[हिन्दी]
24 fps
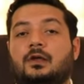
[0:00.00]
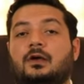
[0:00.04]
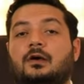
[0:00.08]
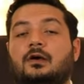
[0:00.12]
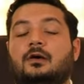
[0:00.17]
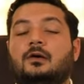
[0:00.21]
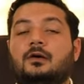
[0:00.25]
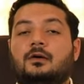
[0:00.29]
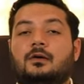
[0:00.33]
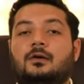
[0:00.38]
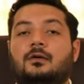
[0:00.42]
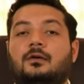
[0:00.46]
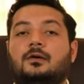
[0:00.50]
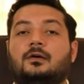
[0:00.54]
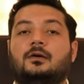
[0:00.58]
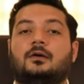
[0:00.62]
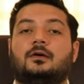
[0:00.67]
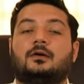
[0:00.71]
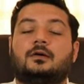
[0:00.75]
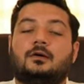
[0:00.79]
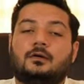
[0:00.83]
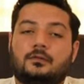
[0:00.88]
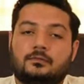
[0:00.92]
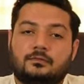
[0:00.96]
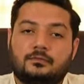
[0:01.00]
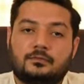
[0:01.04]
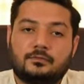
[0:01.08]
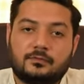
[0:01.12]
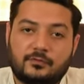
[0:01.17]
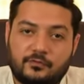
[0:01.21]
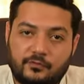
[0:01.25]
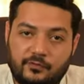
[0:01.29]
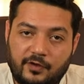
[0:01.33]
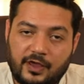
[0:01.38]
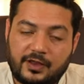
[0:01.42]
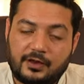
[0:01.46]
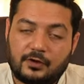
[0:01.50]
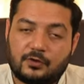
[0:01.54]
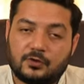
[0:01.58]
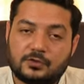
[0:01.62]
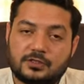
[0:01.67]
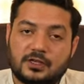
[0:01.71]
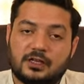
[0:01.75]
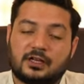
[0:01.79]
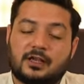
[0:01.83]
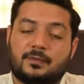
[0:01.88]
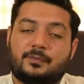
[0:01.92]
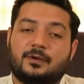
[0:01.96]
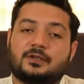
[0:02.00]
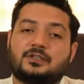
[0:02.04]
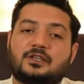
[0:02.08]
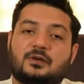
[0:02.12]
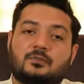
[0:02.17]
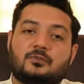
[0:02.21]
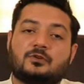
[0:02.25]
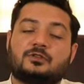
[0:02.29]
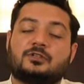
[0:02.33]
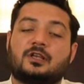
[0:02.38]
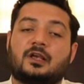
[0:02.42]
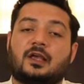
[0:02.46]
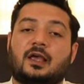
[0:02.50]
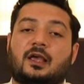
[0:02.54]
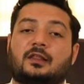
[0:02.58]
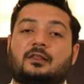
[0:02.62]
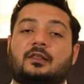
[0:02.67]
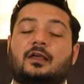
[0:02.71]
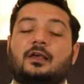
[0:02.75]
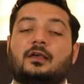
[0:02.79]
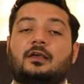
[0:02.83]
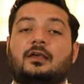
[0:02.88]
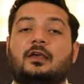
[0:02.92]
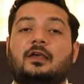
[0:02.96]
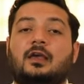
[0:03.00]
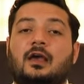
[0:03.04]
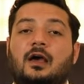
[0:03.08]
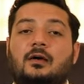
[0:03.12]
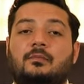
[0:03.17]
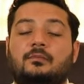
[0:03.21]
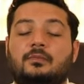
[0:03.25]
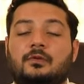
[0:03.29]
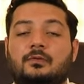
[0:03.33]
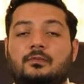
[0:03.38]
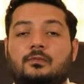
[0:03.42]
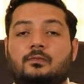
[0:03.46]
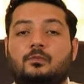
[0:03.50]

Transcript: आ, आ, वेरिकोसील के पेशेंट मुझसे कहते हैं कि हम